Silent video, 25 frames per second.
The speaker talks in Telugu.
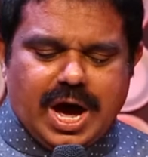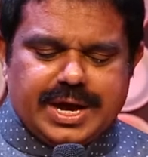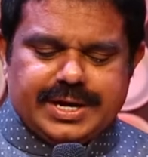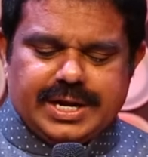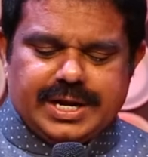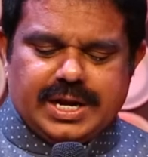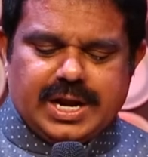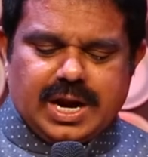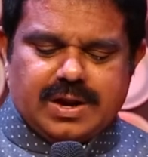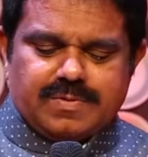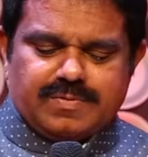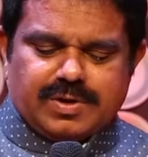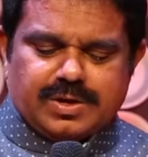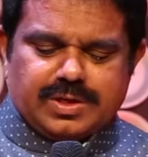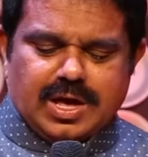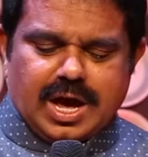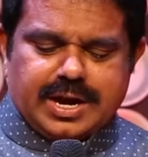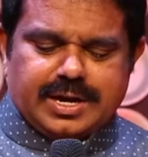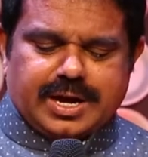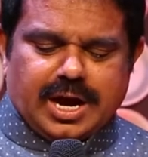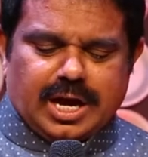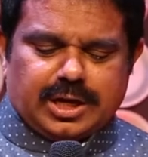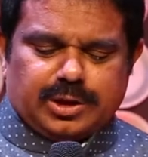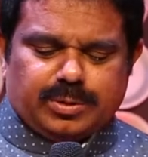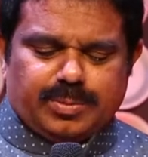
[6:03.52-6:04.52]
అనేటటువంటి
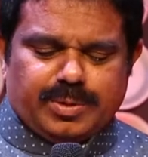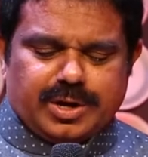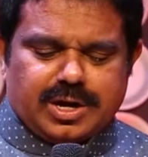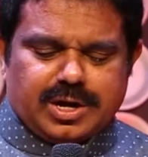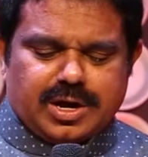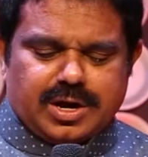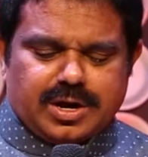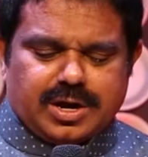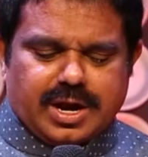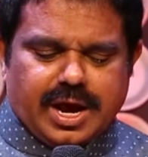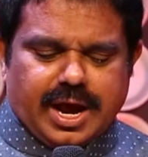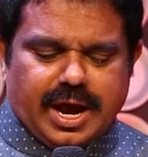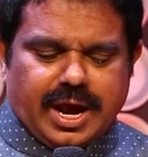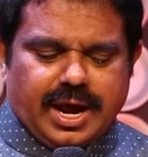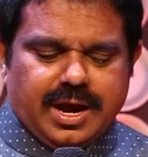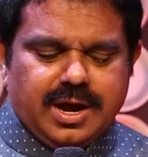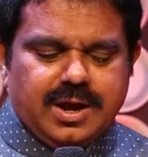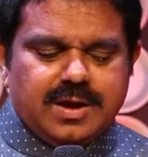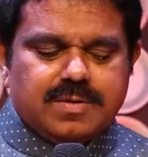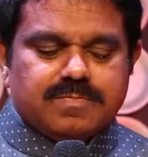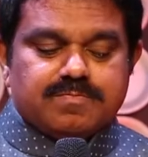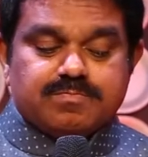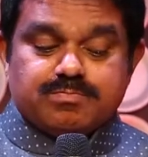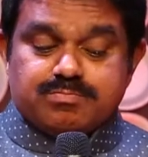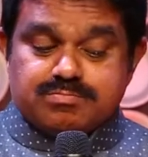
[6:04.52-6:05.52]
దానికి అర్థం ఏంటంటే
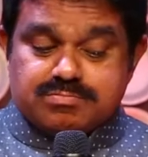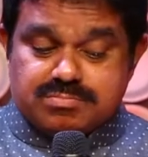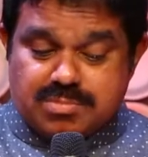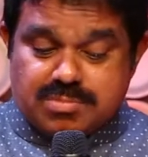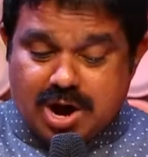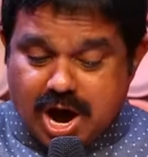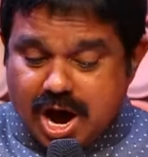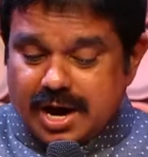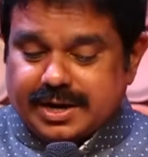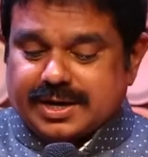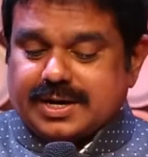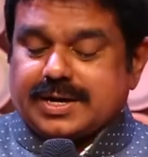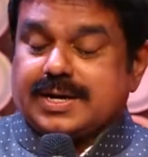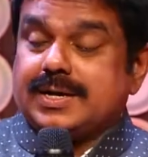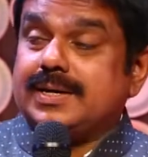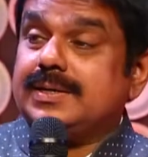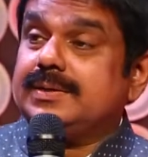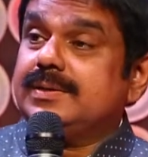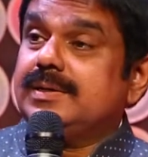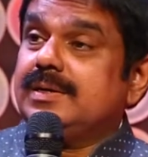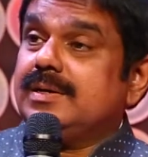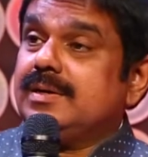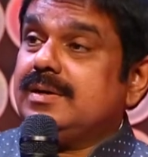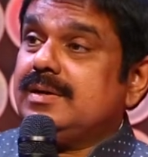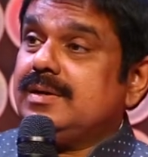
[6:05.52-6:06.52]
మార్క్
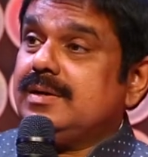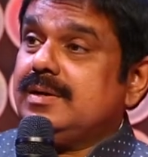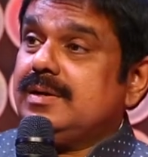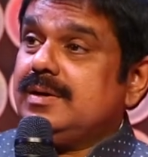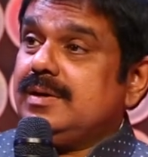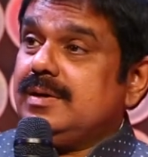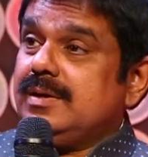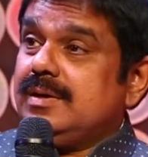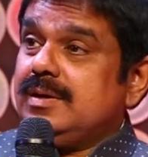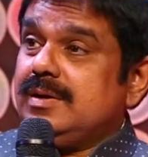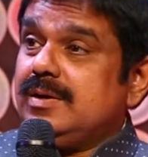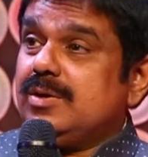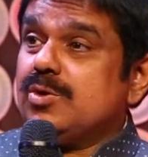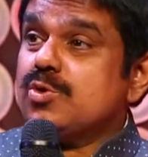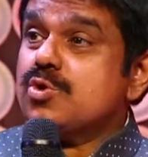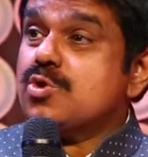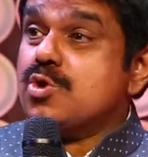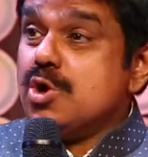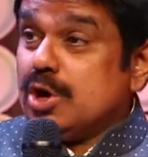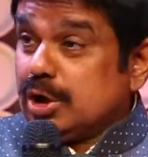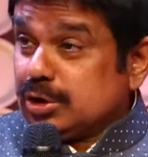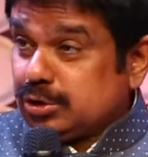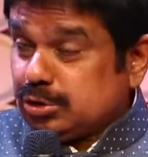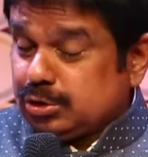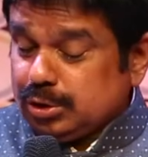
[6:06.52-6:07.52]

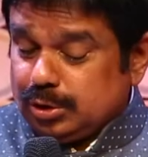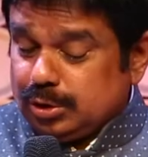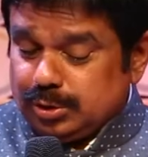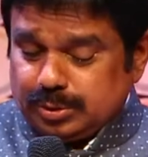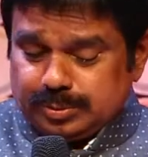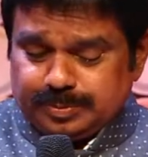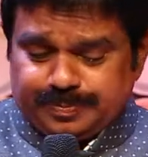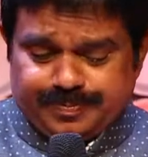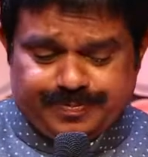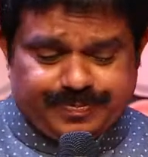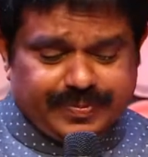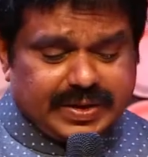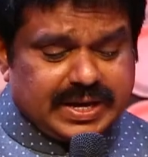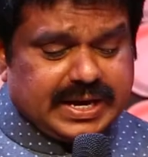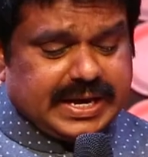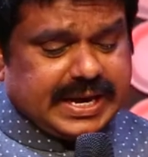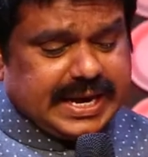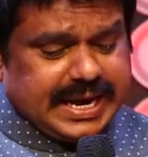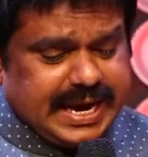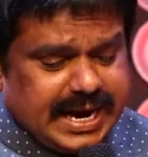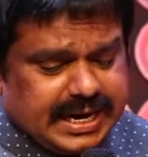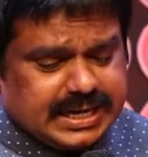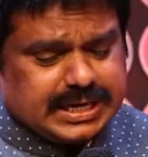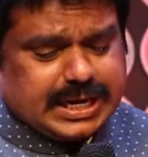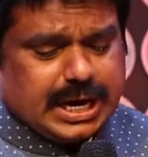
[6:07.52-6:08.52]
గుర్తు
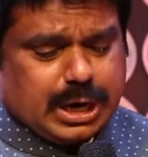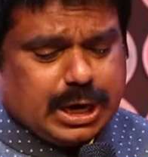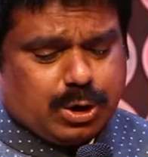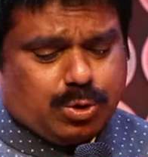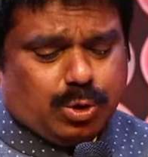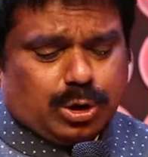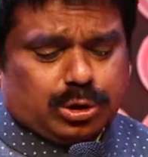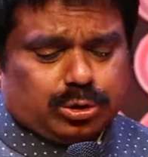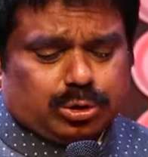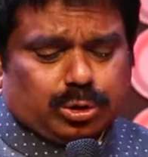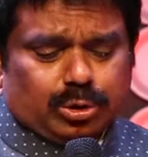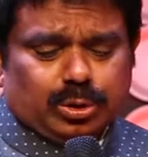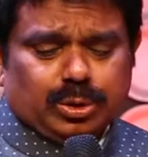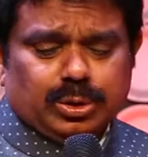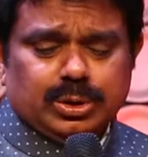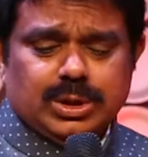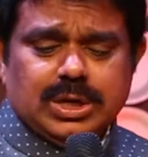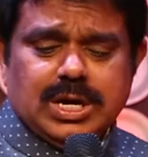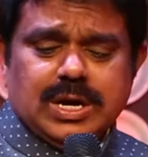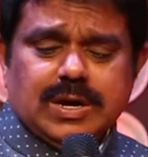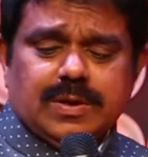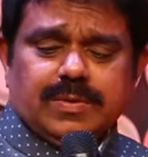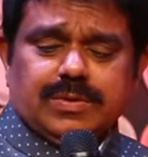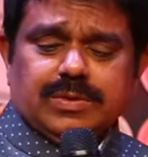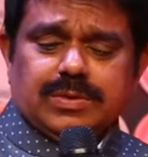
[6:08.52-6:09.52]
ఏంటి గుర్తు
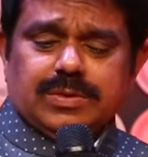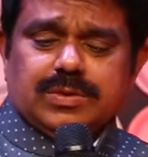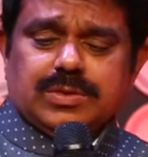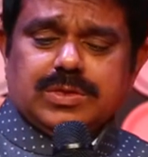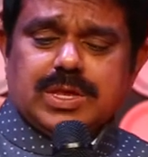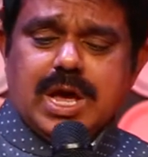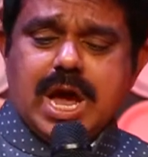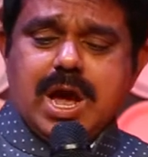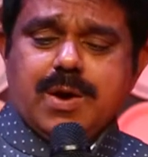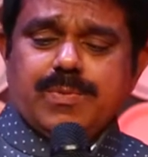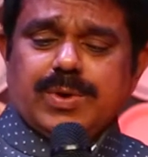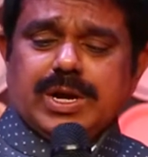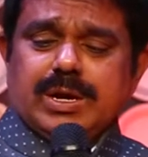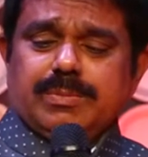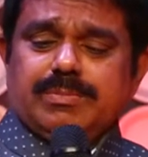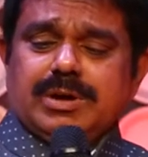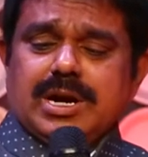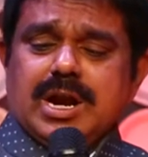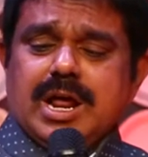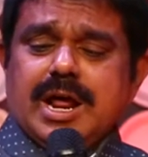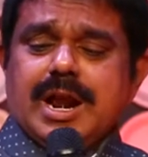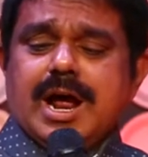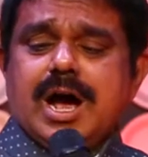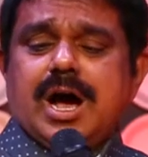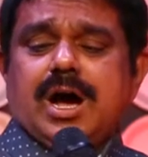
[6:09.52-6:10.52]
దేవుని
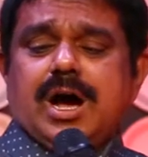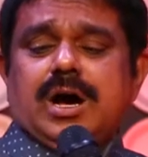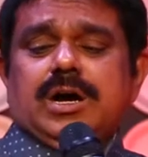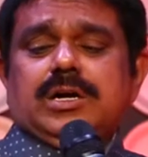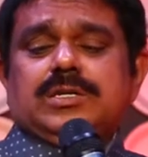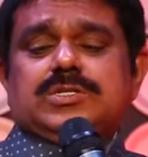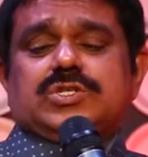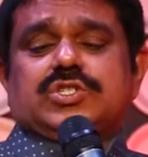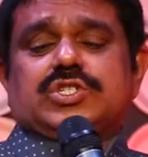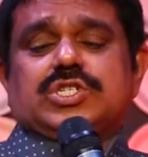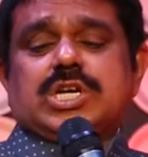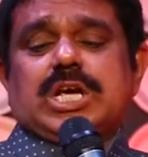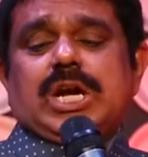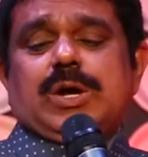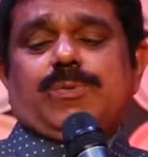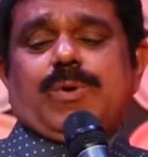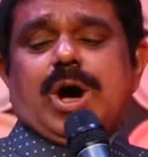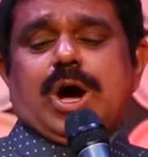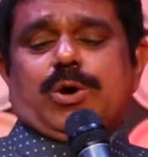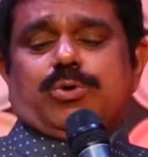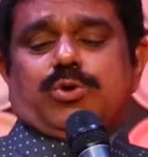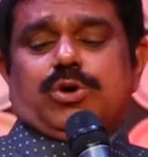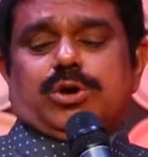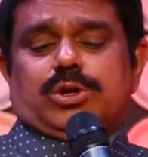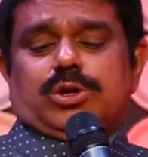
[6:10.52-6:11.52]
బిడ్డరా సిలువ
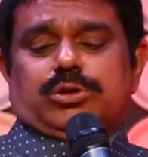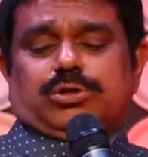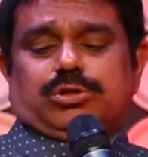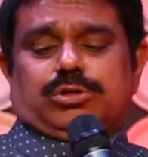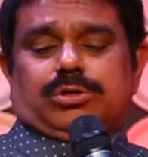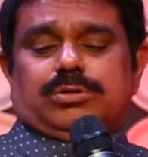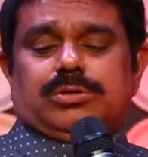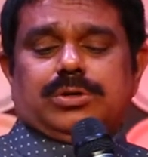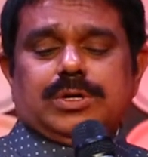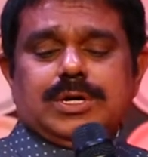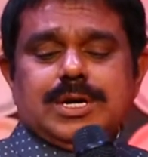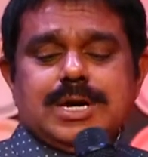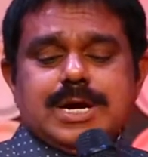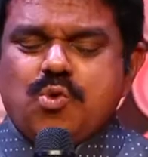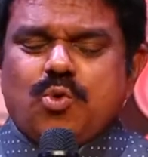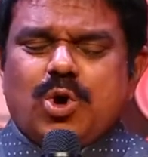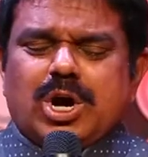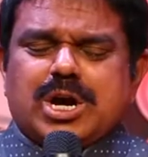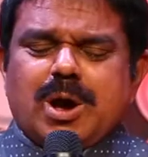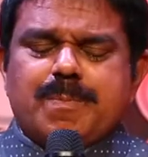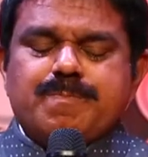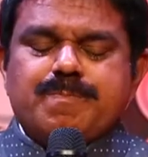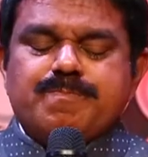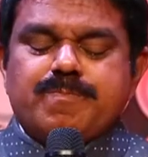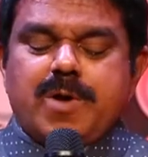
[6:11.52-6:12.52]
గుర్తు
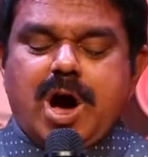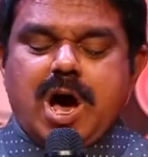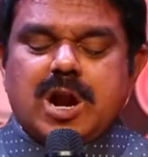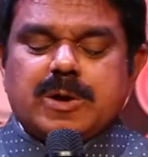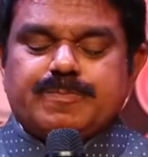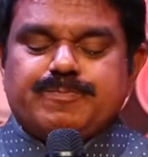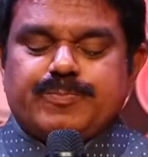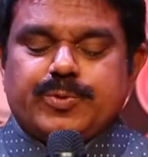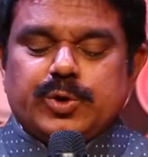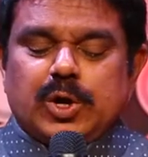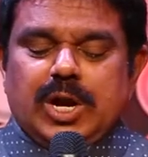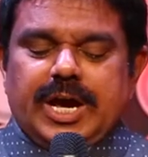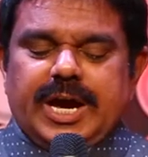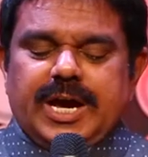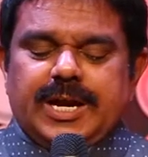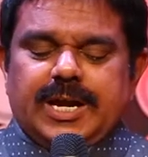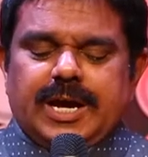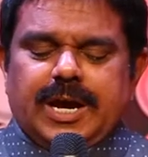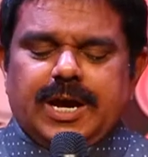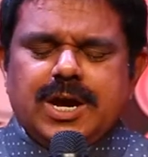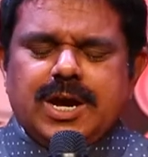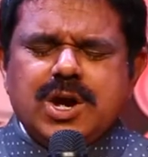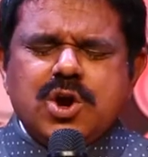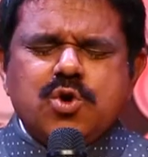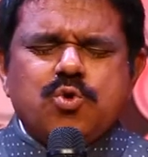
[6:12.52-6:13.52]
ఒక మార్పు లేని
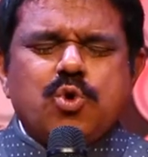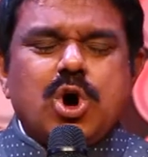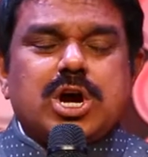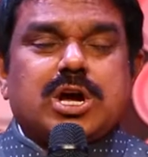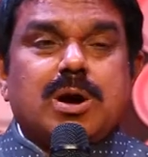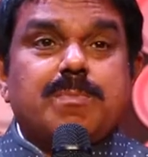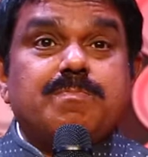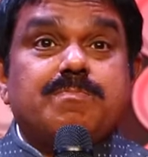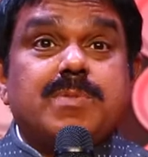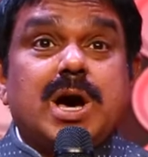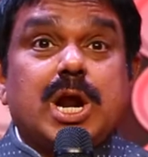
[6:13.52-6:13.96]
ఒక